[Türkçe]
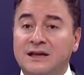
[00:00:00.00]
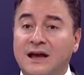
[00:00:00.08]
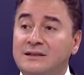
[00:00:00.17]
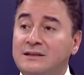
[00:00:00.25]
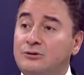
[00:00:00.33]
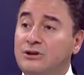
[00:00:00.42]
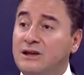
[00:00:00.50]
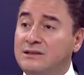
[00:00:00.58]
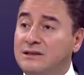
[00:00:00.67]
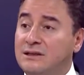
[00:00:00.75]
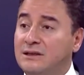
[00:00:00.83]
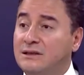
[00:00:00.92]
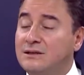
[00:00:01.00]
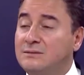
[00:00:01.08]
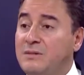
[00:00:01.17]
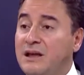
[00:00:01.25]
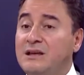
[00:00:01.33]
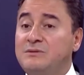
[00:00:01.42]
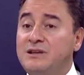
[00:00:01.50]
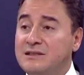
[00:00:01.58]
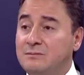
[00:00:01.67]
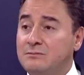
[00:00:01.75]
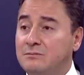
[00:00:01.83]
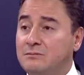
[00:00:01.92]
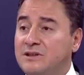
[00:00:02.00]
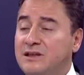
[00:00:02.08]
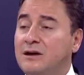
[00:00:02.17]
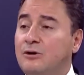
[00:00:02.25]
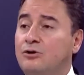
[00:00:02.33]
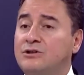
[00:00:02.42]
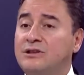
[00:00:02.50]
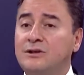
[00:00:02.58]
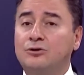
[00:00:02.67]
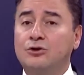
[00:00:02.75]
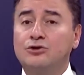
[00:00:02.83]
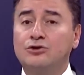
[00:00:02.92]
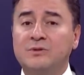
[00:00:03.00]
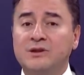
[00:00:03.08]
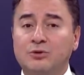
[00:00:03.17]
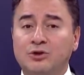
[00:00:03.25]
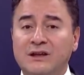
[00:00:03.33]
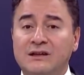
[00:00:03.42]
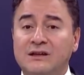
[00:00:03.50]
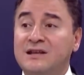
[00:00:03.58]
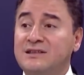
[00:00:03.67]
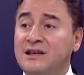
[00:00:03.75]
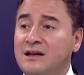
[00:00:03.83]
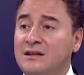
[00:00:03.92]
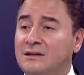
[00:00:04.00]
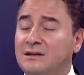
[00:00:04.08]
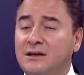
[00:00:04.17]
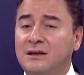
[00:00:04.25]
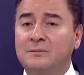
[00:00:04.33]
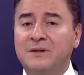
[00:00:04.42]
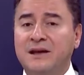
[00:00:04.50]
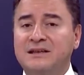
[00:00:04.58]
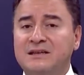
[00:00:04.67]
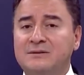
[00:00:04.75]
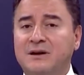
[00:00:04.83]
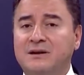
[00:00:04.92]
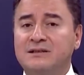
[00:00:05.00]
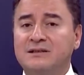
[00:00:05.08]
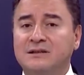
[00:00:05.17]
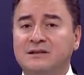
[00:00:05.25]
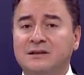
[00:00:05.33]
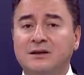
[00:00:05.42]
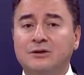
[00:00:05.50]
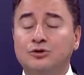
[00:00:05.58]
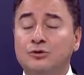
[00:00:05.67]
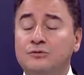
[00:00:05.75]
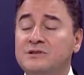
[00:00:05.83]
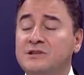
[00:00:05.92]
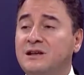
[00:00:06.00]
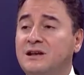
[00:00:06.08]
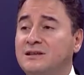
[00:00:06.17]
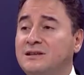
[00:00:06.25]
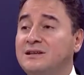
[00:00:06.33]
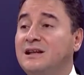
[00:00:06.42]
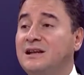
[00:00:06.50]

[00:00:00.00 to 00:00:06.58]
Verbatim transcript: kendi ürettiği benim tezim diye ortaya koyduğu bir modelin hasarını Merkez Bankası döviz satarak